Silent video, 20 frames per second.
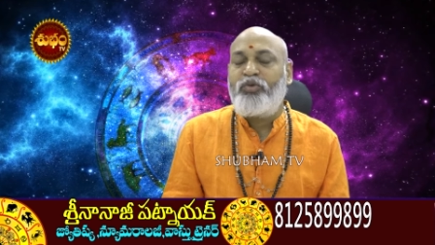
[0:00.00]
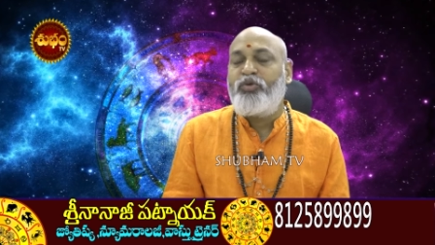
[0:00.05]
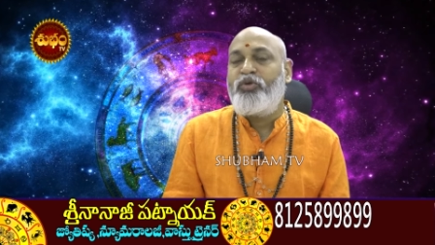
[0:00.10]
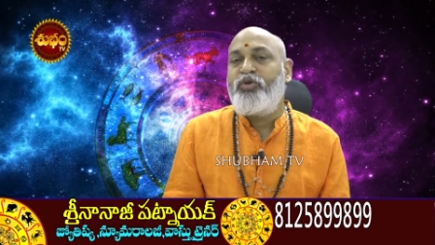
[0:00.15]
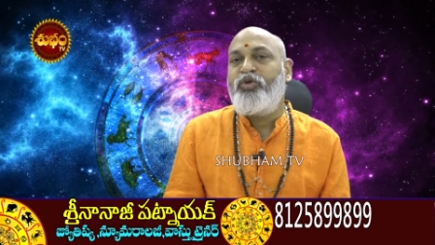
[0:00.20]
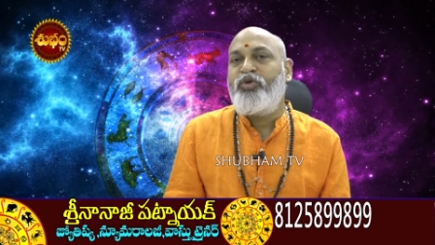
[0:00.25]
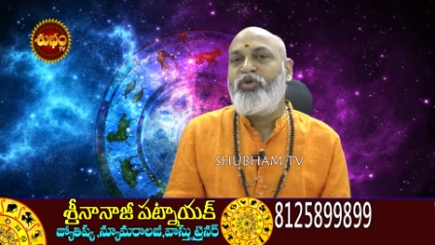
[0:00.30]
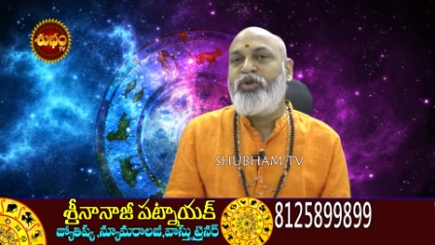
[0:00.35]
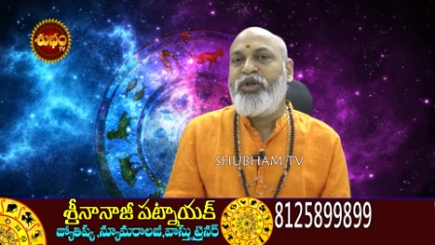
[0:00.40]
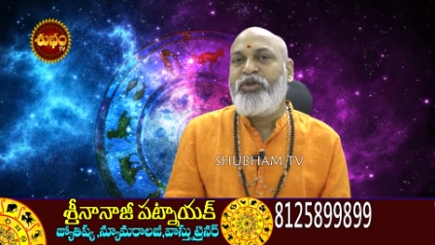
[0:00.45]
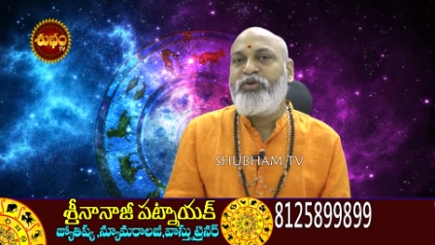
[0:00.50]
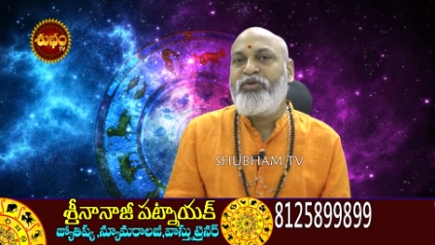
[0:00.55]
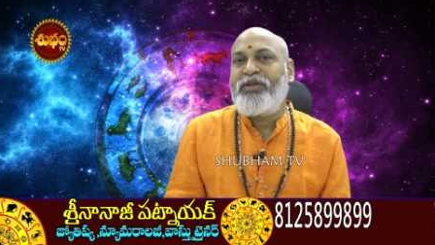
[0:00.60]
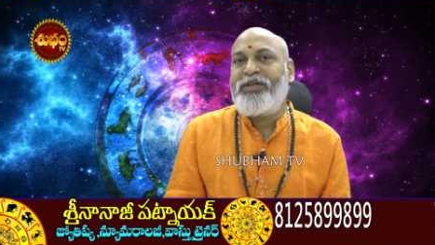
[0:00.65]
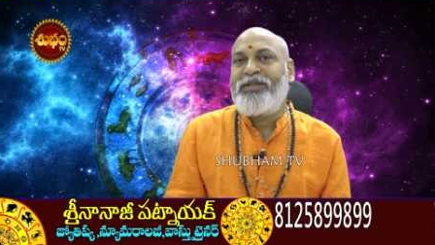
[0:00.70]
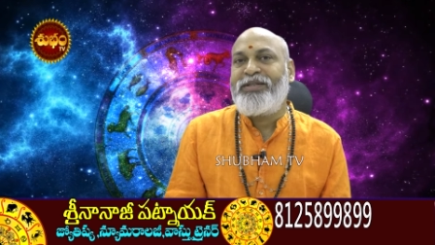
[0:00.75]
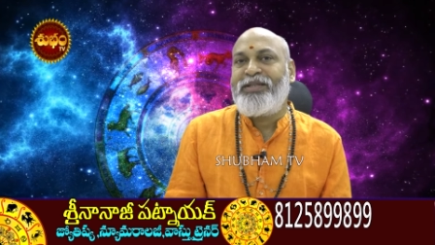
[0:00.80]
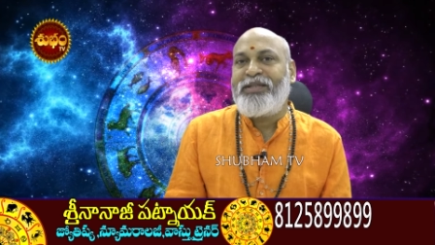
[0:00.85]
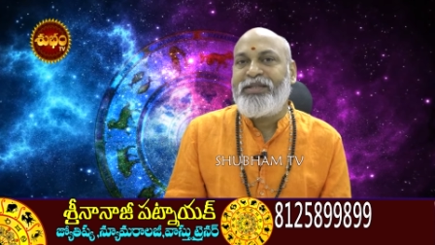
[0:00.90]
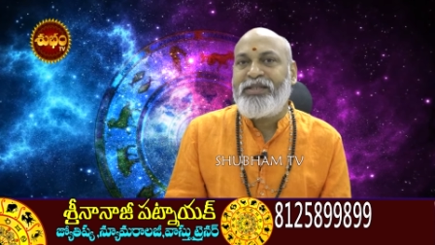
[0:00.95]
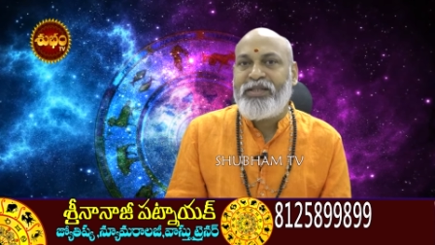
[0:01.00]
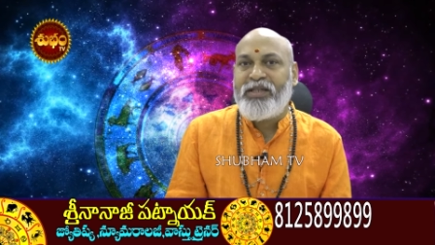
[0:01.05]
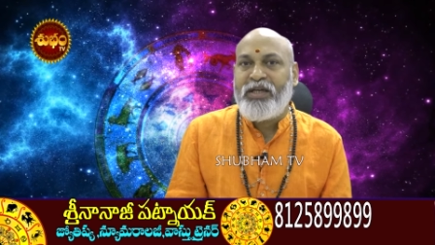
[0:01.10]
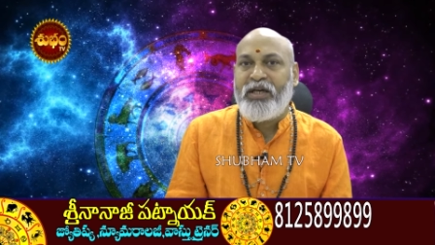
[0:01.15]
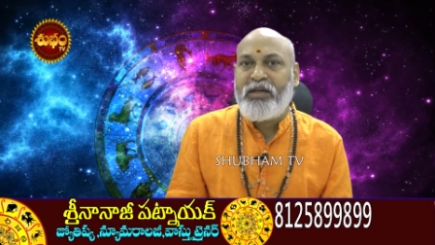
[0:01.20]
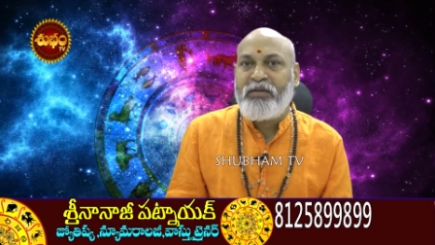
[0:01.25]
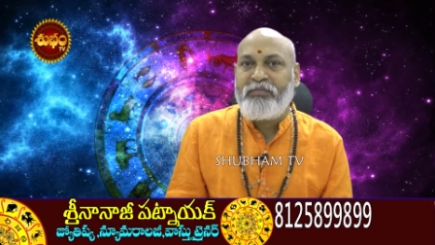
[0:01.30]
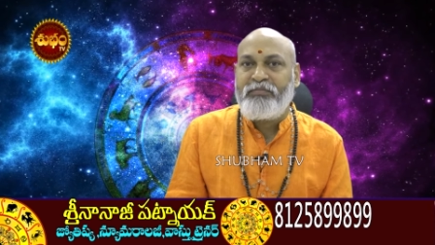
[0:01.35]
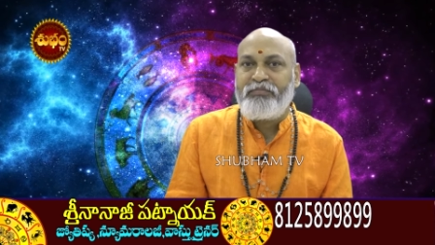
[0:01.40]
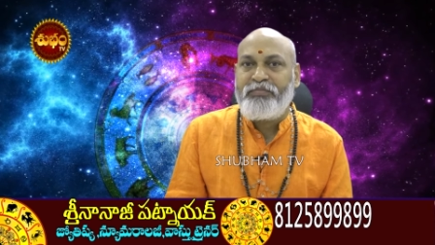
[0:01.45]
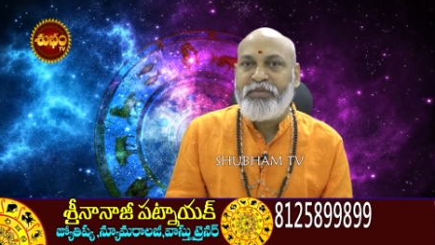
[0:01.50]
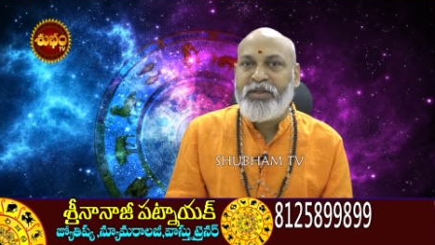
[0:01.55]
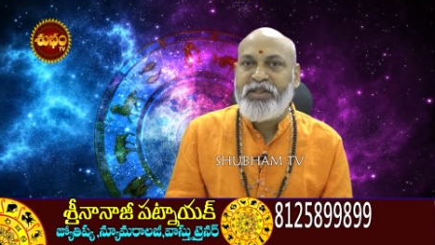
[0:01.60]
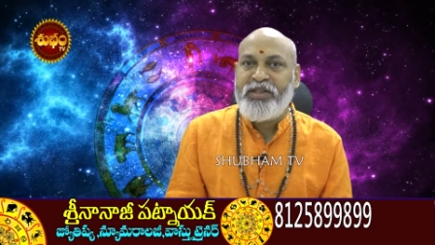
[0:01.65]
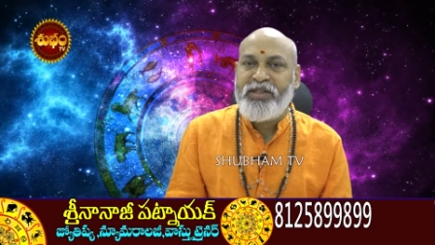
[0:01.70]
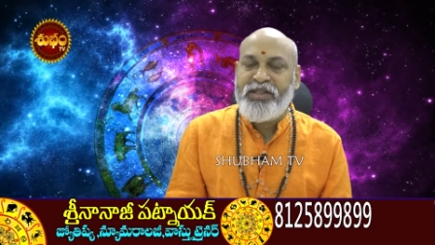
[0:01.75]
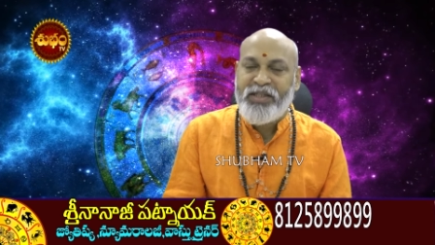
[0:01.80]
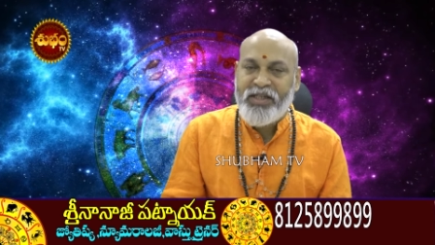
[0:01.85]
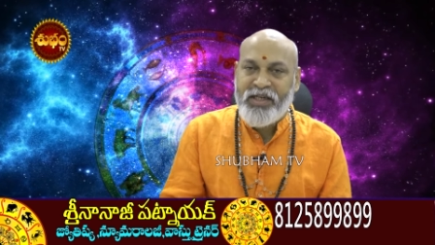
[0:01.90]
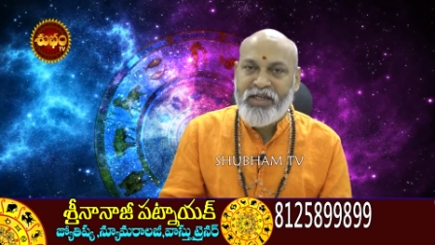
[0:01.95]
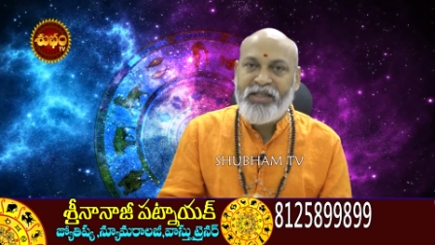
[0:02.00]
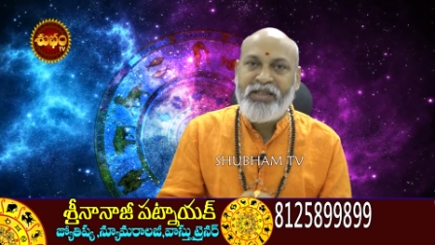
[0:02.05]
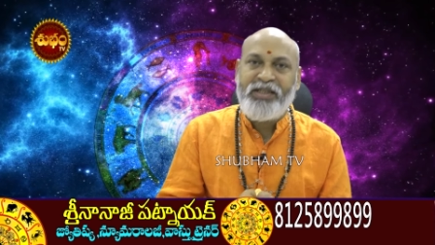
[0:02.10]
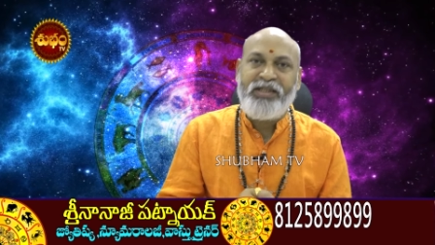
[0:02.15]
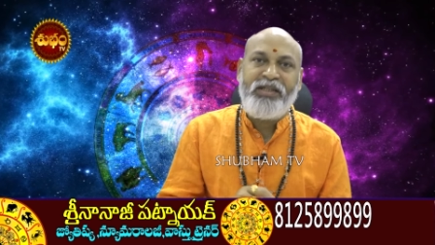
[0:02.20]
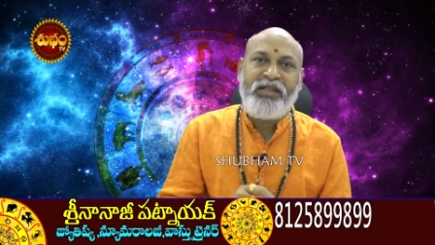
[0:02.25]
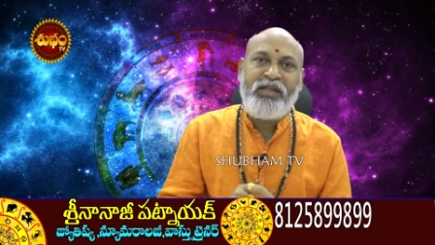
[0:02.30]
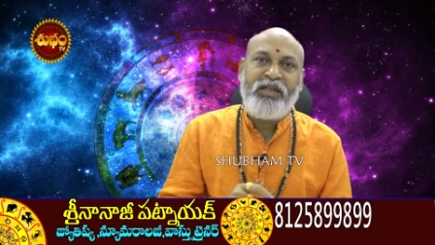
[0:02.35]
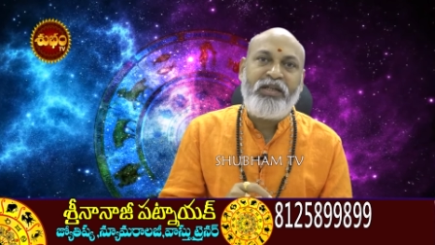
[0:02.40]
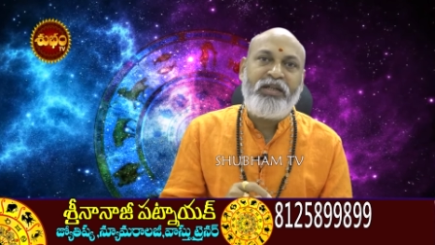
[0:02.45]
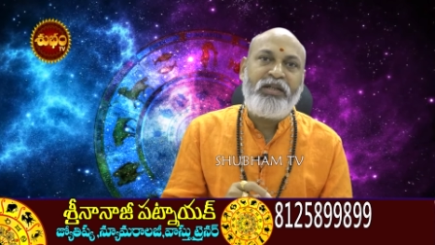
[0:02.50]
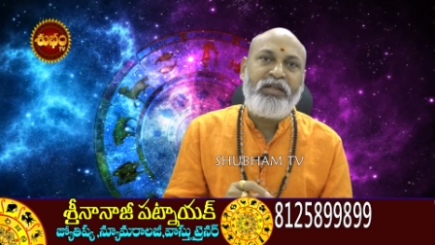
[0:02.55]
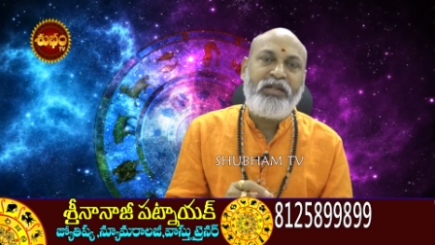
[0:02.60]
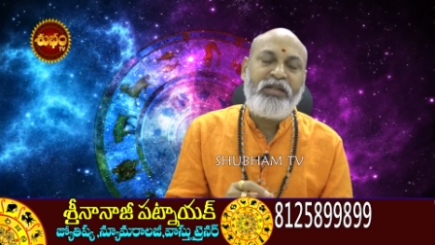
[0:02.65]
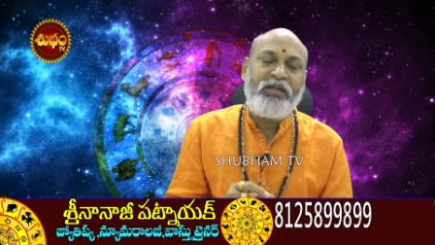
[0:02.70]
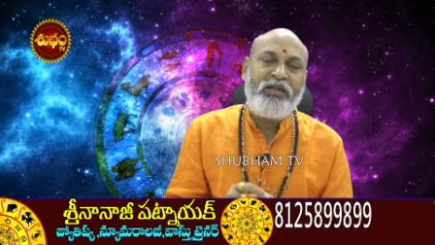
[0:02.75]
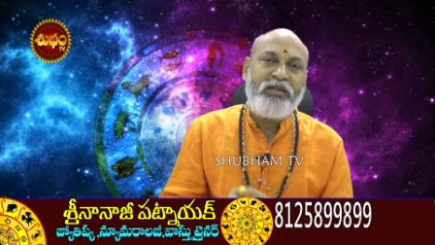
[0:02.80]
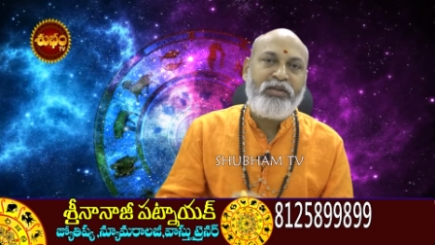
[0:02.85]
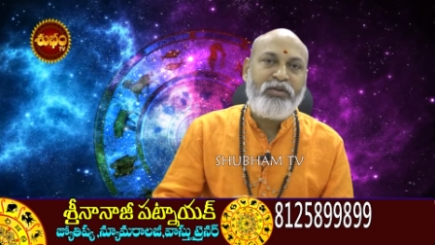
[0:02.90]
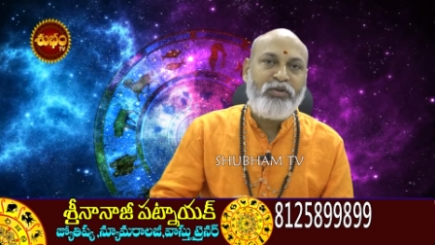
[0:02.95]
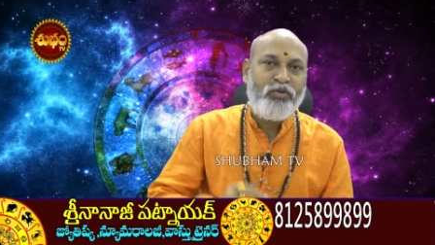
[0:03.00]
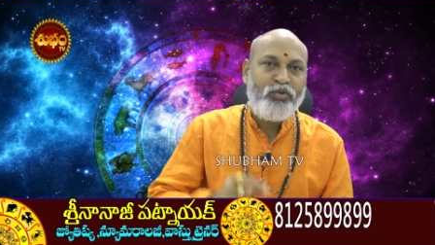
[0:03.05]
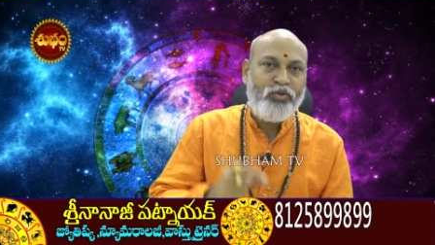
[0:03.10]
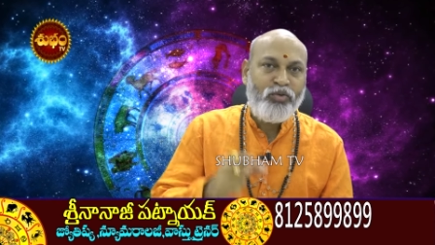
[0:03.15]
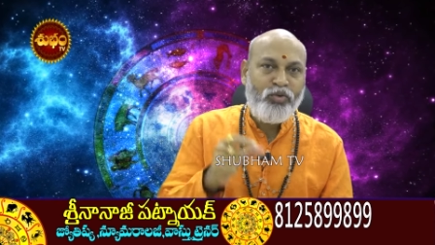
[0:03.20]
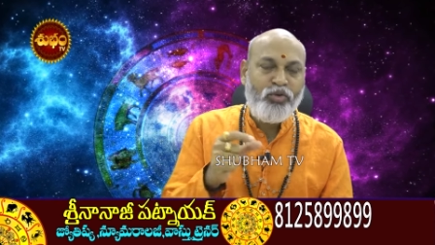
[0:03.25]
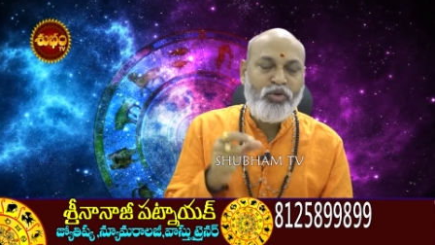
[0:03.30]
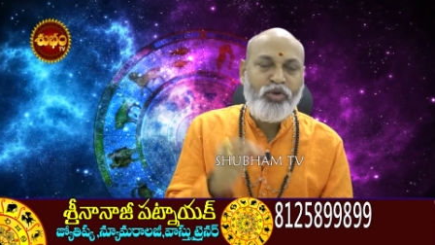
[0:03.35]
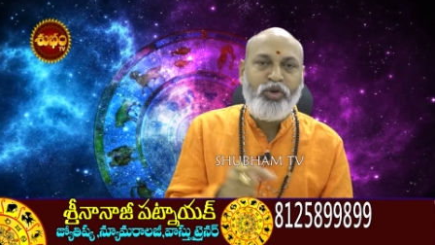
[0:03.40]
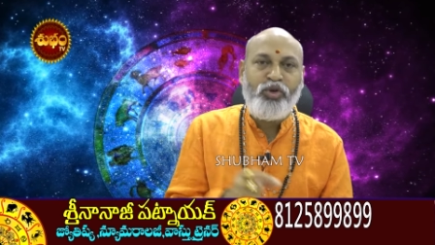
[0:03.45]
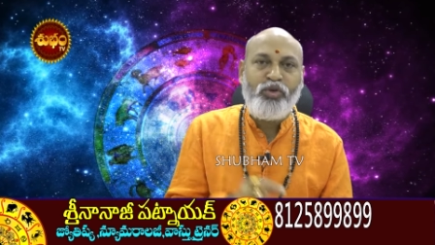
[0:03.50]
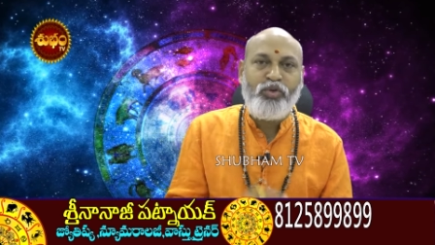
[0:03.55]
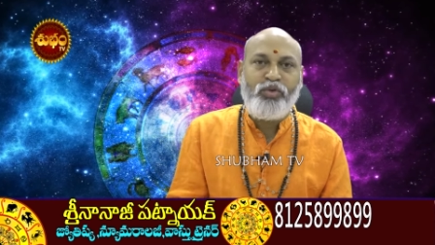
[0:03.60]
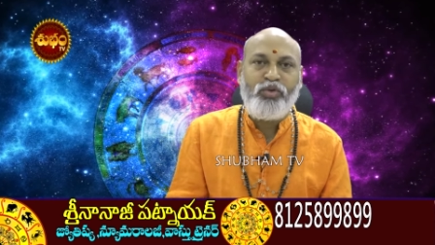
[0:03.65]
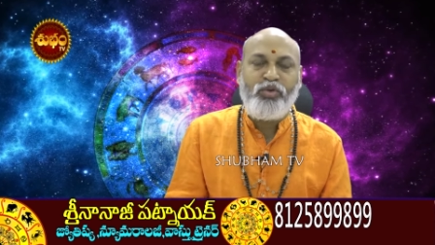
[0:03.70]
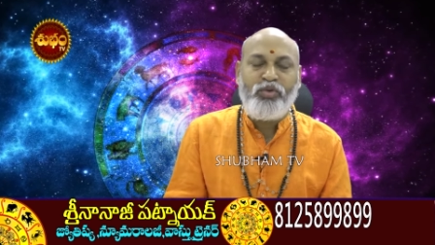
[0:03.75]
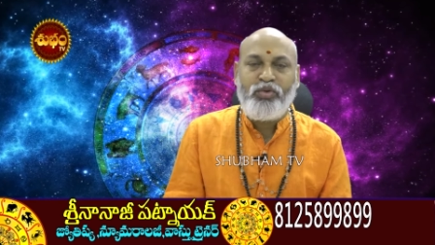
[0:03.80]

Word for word: కుజుని యొక్క సంచారం ప్రత్యేకంగా కుజుడు